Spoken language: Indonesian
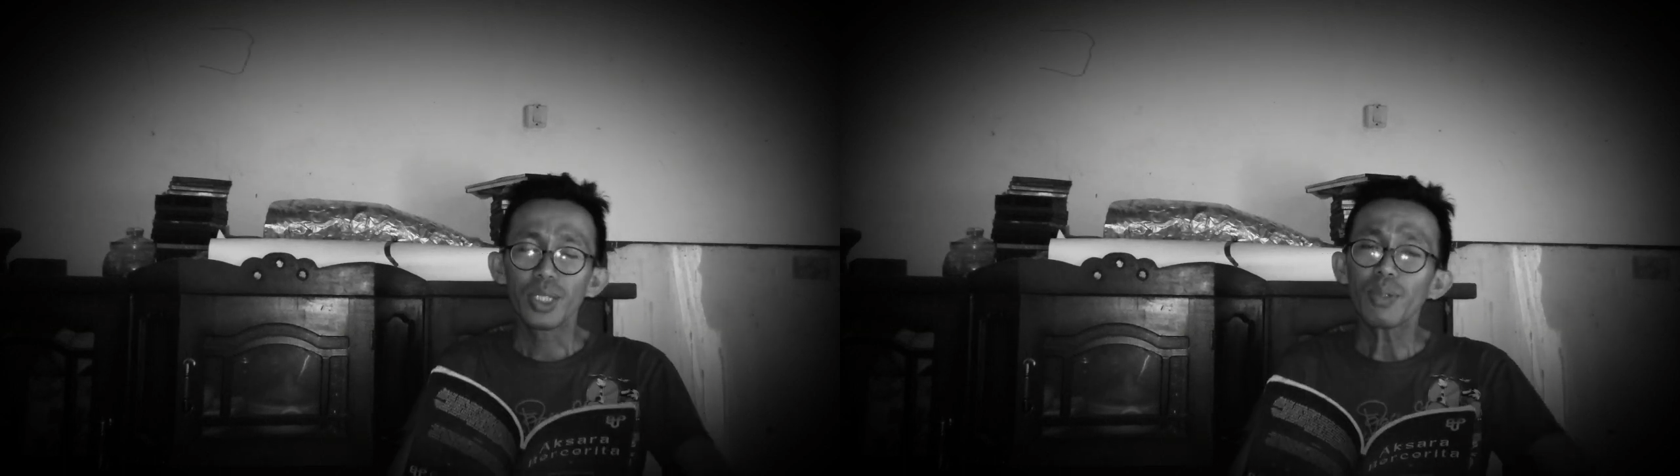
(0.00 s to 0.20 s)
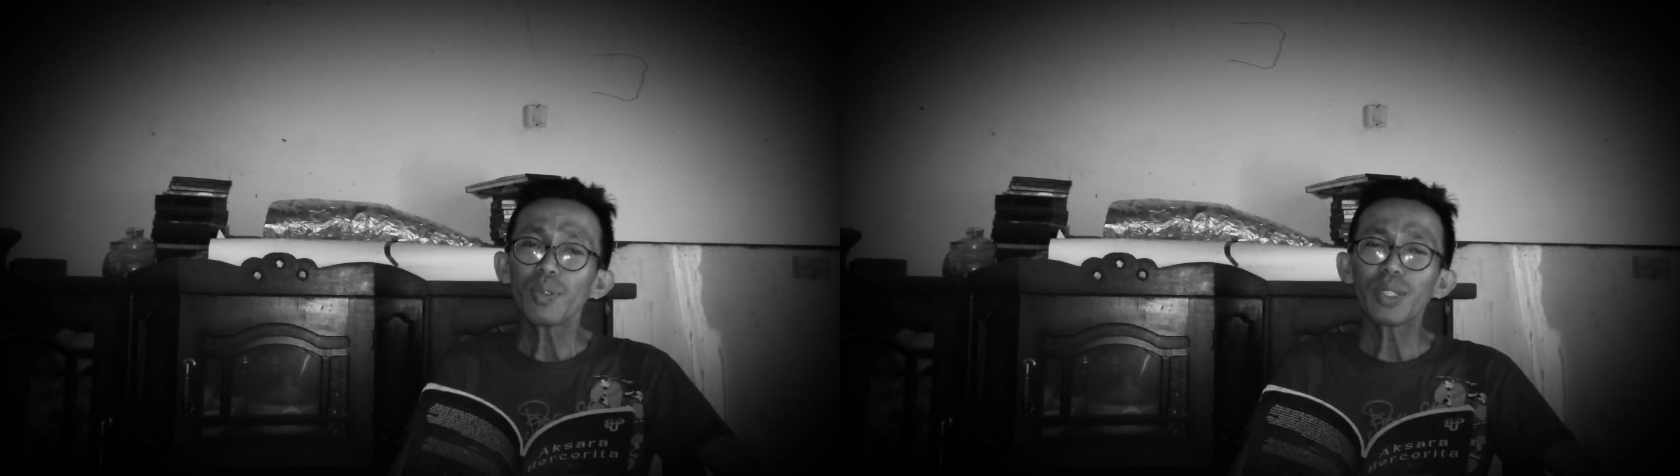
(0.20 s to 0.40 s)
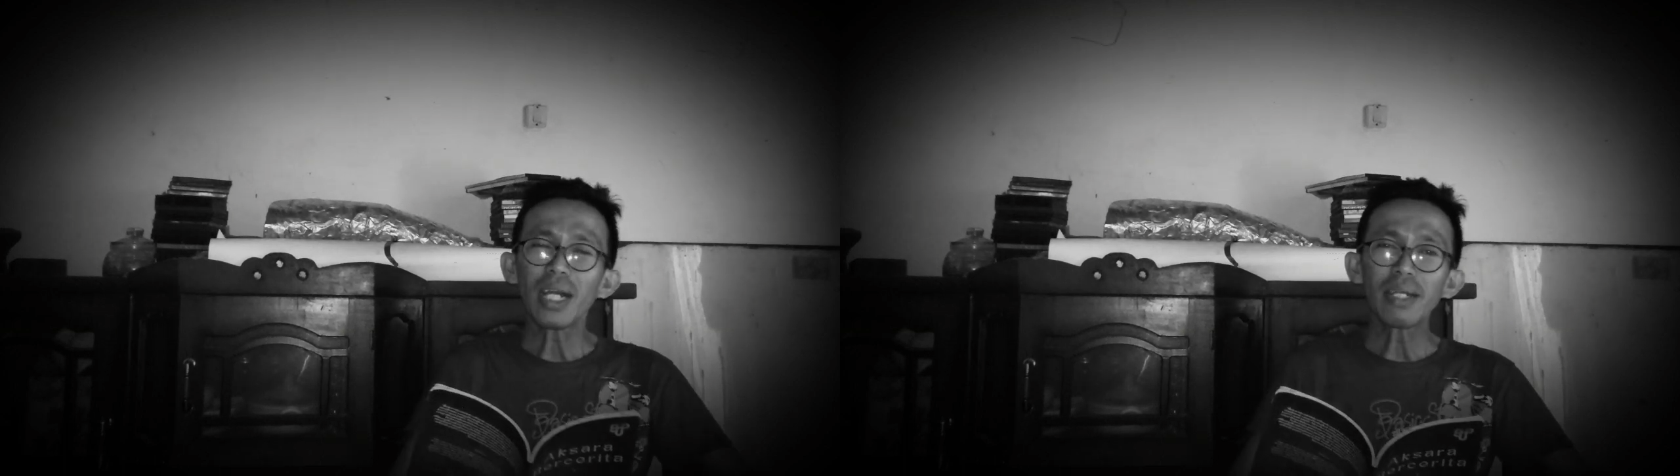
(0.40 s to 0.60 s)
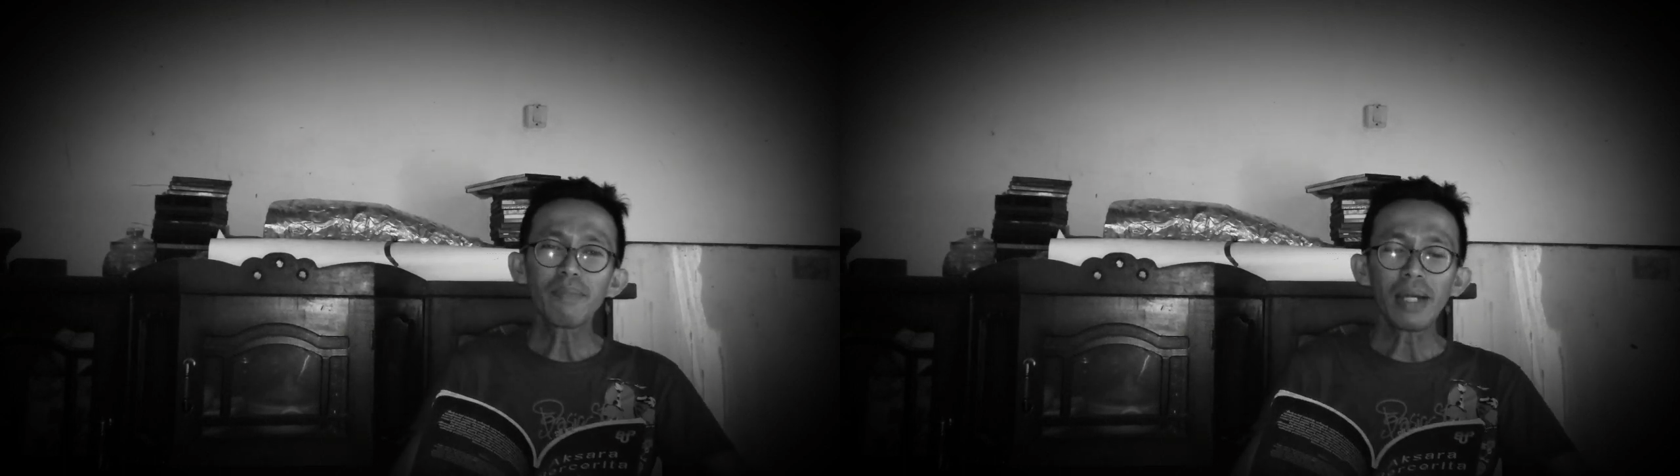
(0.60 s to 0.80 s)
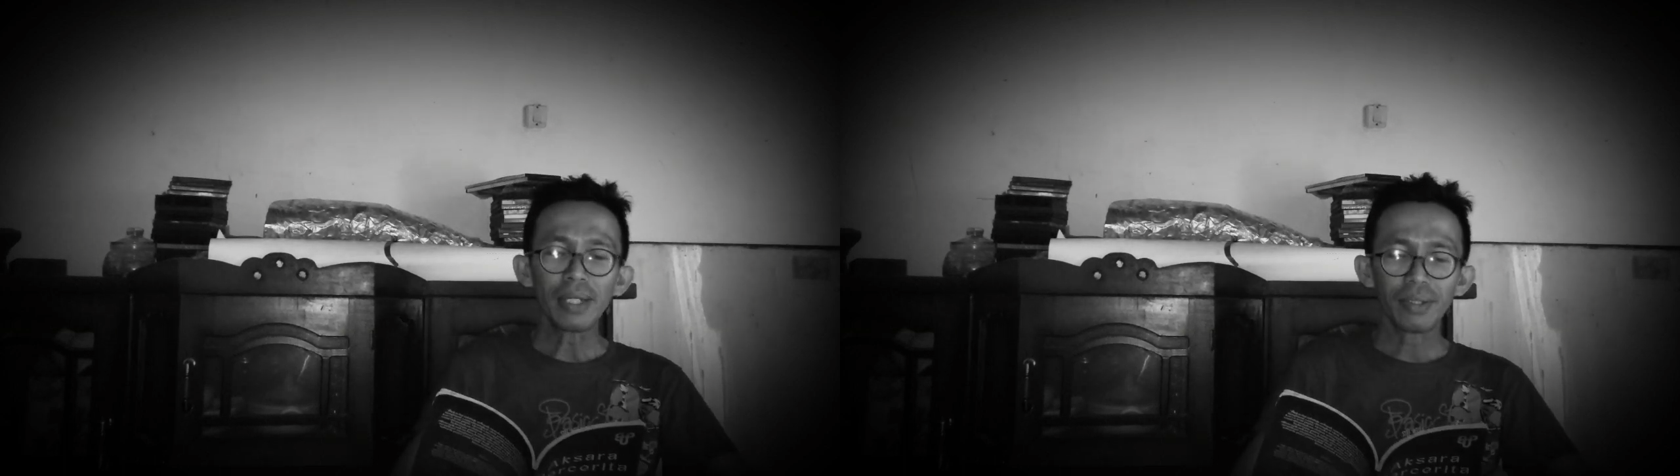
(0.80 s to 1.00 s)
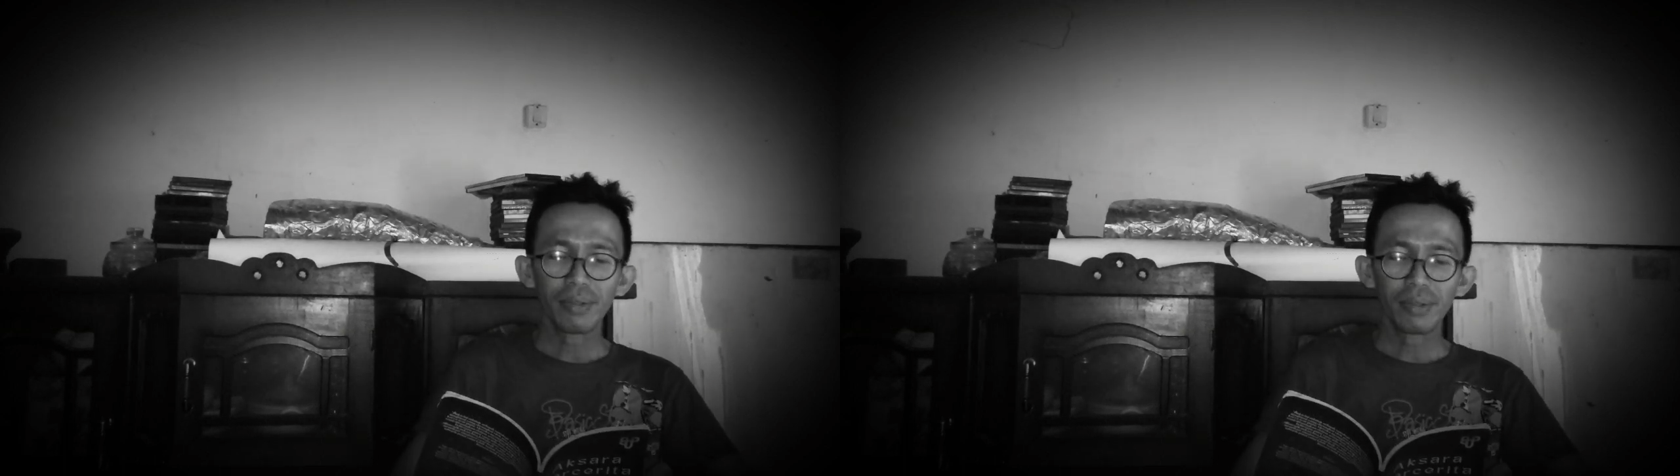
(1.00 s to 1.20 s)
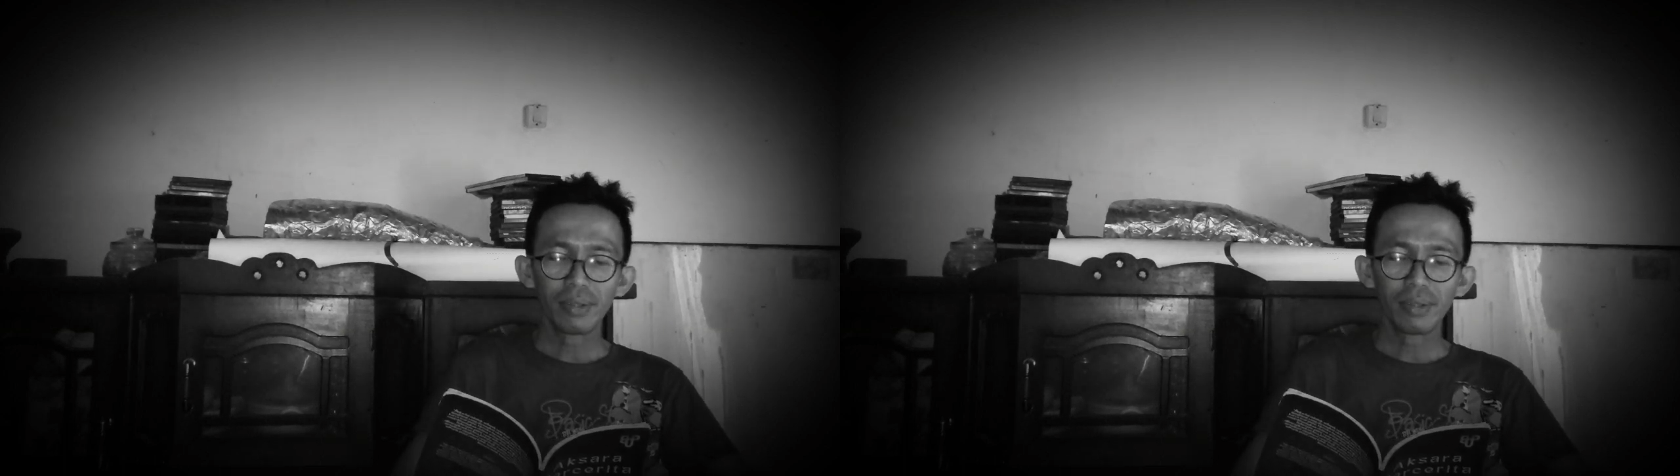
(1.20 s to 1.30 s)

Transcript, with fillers: Suntai Baik